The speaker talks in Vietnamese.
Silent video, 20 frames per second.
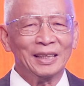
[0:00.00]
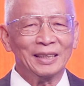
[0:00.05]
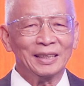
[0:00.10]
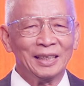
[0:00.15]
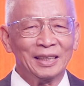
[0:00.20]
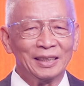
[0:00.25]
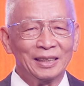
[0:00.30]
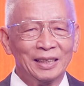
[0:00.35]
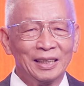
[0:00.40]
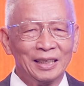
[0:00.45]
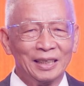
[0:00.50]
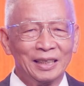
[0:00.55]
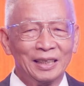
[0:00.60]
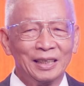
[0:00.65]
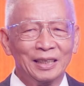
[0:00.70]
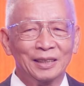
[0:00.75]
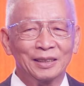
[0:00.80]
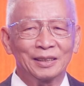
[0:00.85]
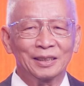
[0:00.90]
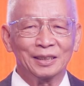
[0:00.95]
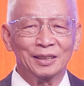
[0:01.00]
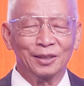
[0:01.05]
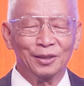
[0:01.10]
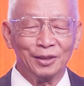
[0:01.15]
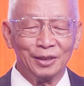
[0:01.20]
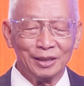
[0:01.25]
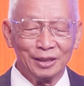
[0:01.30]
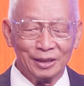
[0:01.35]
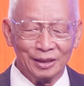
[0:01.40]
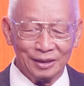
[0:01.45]
hân hạnh à, được
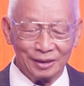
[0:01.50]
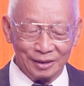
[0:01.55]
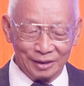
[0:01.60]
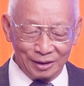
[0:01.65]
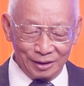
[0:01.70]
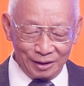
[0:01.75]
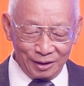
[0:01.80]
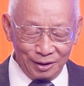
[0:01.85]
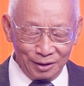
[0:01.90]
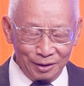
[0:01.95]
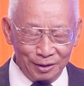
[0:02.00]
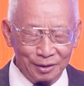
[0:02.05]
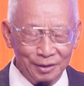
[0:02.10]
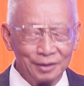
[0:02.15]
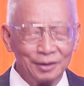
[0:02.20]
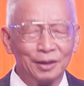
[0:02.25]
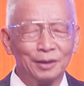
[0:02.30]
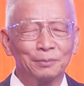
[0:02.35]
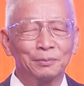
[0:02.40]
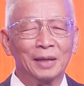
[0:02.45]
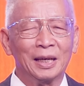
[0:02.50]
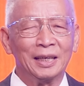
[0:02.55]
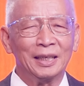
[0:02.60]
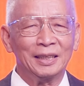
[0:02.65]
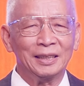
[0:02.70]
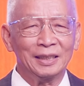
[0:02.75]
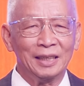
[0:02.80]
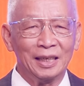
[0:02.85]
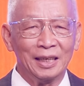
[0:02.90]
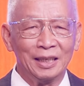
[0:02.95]
ngồi hôm
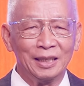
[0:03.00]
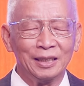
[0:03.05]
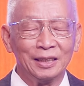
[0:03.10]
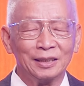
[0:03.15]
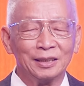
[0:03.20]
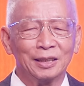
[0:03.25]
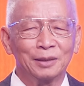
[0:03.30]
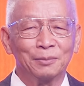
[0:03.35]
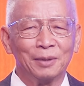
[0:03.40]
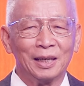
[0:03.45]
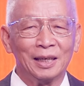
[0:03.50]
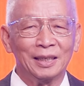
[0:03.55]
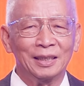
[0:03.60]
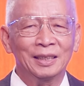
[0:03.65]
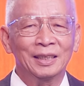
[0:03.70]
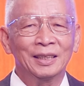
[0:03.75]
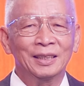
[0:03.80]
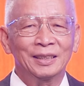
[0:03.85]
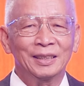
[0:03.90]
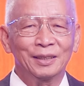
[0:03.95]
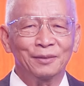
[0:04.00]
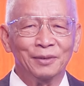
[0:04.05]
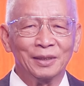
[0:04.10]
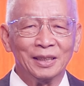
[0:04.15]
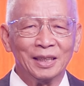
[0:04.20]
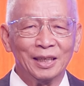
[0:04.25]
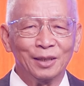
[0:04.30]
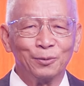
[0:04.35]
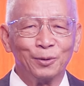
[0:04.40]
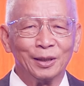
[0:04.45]
nay để trình bày những vấn
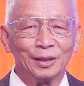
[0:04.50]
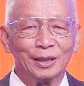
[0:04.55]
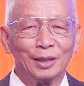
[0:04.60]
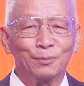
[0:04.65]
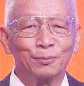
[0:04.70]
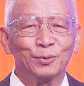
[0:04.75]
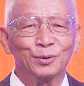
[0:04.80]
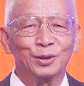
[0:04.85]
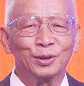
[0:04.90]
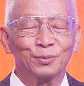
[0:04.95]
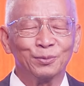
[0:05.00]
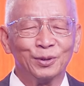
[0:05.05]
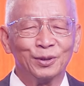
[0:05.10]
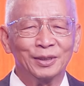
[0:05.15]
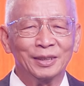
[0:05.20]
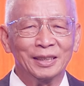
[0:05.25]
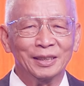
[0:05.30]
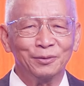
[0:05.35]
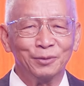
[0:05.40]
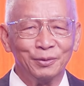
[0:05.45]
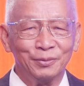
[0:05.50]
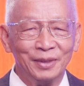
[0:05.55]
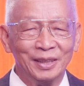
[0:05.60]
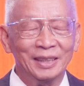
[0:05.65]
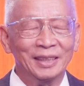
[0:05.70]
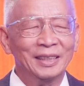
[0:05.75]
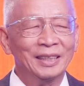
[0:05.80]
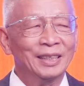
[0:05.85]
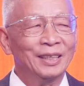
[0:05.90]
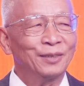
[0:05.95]
đề quan tâm của chúng tôi đến quý
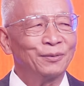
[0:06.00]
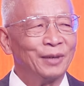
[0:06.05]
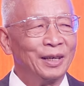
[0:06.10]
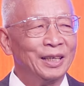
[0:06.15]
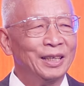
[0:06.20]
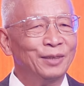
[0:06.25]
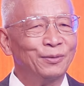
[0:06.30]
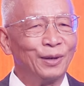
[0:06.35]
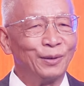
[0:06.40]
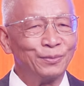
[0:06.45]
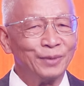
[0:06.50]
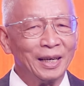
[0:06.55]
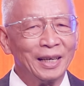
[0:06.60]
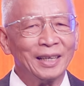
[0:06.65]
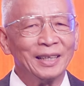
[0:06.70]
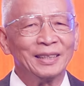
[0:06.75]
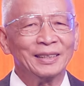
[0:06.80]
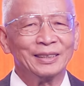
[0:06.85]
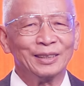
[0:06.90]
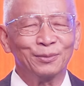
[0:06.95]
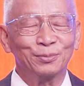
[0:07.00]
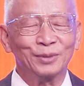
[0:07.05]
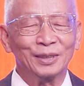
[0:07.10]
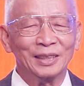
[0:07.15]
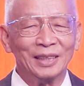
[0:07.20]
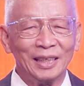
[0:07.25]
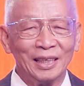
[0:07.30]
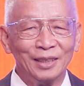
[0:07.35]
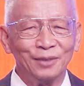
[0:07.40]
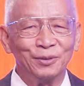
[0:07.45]
vị và hy vọng rằng trong
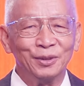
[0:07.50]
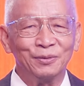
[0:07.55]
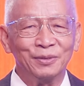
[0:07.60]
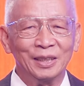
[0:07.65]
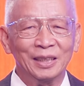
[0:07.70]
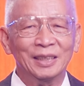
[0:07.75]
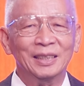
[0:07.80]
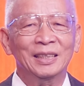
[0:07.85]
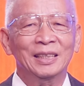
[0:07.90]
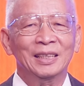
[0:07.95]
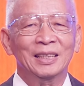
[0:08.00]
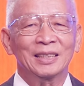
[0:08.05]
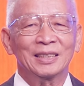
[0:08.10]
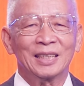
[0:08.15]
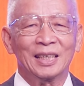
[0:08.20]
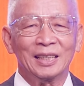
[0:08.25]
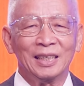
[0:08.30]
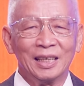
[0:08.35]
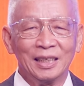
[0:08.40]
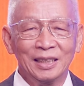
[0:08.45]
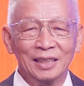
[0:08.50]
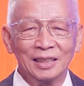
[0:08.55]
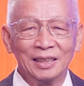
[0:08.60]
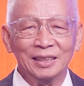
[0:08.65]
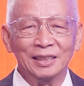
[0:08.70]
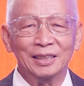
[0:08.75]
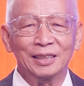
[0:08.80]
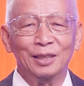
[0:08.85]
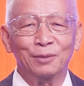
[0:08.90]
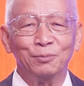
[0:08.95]
tương lai quý vị sẽ là những
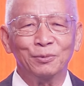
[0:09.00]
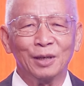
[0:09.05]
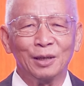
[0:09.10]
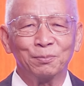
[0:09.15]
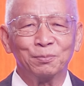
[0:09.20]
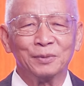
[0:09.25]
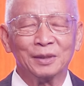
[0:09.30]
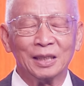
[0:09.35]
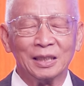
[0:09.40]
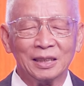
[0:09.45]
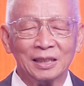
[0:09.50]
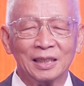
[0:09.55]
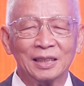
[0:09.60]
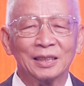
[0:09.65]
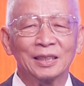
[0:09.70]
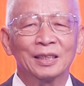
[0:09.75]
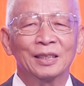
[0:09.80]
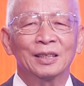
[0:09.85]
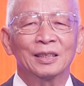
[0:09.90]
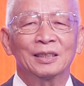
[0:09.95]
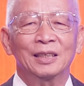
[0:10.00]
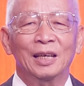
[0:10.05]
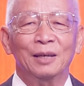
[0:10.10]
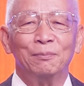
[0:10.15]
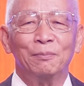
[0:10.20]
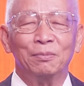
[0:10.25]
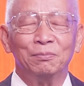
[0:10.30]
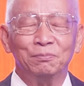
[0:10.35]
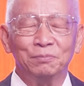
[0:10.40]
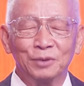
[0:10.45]
người đóng góp tích cực để
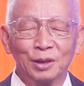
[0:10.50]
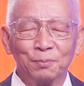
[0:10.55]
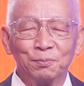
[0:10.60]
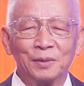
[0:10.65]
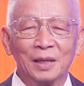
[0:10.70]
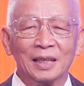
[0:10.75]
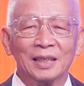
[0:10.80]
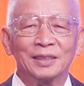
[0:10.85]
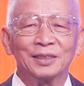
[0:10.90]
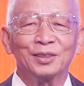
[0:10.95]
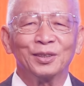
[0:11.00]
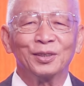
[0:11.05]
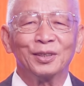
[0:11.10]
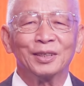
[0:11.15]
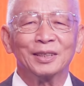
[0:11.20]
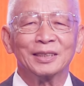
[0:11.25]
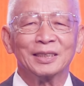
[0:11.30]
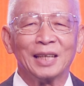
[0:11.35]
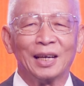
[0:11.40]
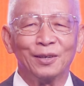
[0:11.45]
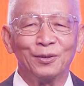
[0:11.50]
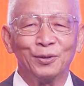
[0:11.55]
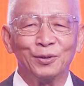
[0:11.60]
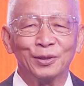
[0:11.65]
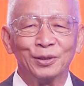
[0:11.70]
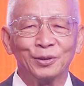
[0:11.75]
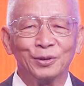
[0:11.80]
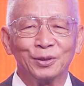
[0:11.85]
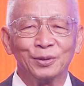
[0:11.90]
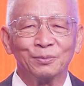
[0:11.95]
giúp đỡ cho xã
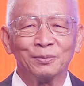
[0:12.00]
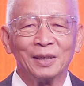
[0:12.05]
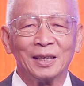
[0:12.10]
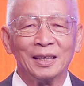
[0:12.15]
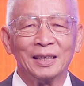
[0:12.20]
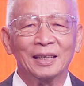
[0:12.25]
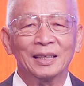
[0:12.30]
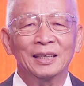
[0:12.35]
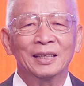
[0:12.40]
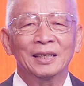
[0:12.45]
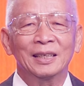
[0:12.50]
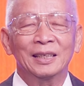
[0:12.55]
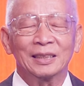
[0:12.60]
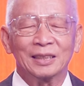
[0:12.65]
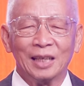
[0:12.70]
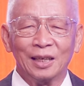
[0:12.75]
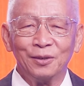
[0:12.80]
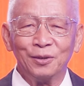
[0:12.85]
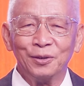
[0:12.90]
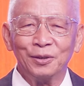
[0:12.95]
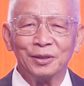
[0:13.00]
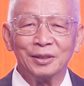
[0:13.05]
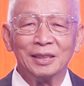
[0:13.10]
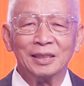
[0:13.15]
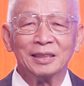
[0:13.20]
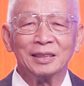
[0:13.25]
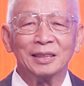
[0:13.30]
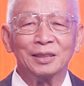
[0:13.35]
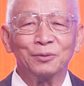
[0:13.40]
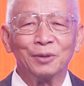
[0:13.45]
hội của chúng ta, xã hội
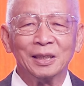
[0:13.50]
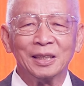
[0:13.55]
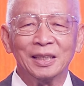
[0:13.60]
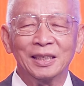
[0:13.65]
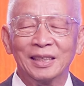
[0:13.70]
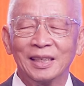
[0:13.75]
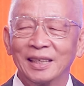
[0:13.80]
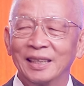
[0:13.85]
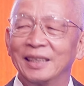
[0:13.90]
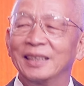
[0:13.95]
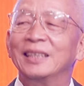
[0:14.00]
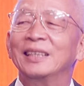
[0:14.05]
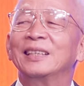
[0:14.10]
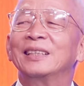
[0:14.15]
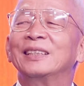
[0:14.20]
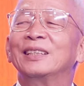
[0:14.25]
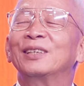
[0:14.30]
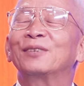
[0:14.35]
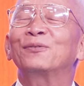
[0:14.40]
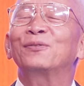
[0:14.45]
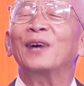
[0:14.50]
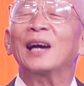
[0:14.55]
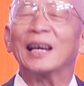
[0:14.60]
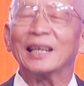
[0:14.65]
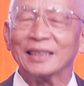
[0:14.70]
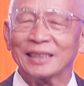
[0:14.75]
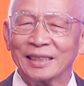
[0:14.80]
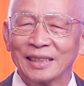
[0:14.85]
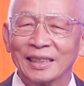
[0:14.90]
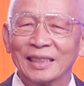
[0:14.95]
đất nước Hoa Kỳ này được
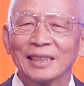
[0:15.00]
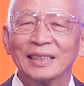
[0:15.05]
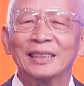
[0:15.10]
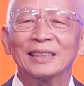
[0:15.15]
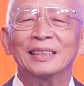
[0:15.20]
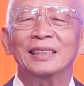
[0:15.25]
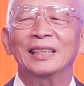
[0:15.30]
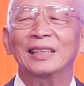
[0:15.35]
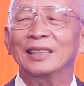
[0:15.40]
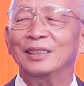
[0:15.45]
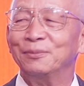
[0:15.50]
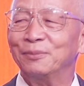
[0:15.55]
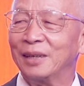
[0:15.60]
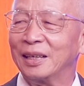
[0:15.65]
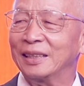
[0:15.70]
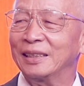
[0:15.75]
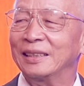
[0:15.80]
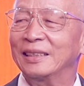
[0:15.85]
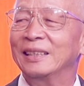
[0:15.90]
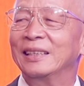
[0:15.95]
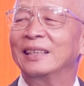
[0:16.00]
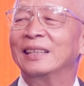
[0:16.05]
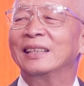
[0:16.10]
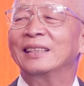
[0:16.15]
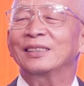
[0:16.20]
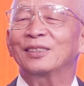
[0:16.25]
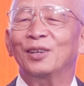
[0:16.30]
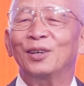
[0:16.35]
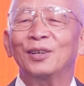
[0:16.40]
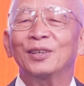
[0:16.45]
phát triển lớn mạnh
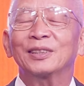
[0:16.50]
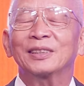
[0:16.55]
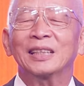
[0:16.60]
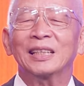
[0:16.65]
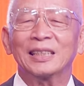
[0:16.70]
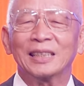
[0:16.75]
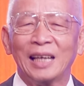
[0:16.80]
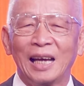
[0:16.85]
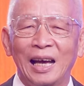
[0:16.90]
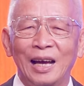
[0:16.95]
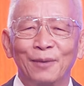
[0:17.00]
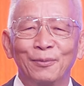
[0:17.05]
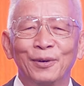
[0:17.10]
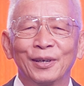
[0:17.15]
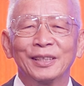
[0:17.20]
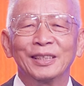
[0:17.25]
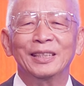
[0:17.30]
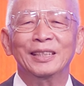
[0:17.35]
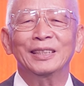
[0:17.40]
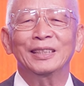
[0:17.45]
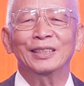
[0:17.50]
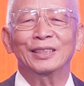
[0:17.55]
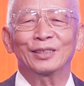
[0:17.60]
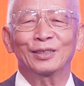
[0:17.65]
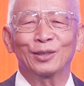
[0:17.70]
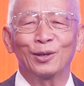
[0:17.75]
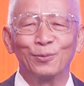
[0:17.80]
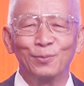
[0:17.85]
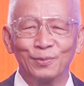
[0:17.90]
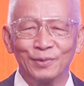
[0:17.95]
cho tất cả mọi người
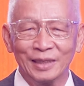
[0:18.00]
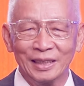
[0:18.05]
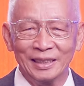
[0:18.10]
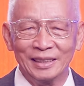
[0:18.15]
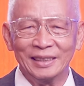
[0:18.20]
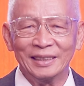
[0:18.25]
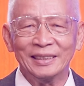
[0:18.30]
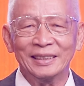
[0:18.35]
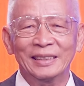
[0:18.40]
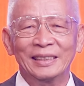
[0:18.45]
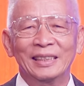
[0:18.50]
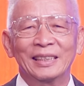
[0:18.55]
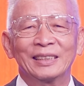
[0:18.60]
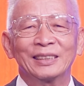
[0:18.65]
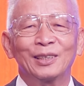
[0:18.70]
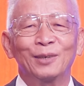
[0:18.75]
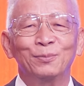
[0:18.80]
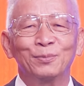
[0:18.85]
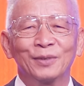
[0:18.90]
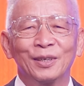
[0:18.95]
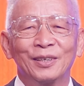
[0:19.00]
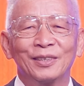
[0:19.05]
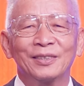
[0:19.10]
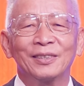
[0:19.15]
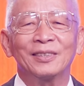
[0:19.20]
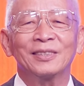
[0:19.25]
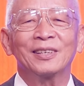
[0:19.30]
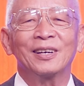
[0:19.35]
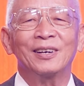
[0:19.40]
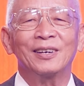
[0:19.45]
cùng hưởng, trong đó
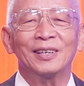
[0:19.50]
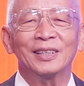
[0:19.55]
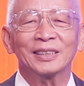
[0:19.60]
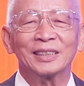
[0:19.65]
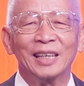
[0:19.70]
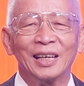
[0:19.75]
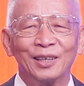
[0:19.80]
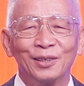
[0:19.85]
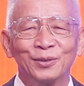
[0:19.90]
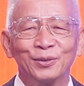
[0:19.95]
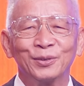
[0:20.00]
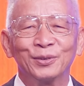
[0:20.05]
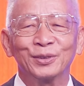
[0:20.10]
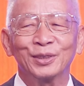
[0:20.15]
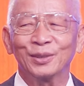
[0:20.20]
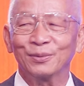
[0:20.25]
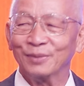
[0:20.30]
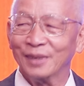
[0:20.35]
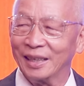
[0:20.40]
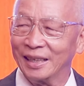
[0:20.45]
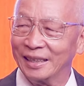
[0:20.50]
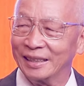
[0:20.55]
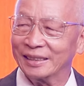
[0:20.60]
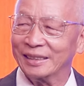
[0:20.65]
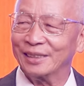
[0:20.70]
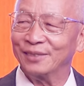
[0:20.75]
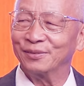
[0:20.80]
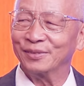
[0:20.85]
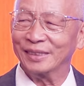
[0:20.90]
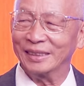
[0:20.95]
có con cháu của chúng ta
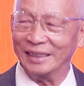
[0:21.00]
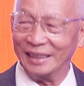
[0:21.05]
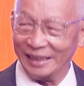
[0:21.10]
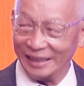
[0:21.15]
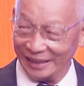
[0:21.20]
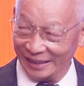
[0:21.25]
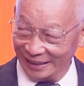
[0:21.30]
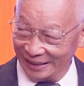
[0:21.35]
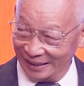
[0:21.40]
trong tương lai.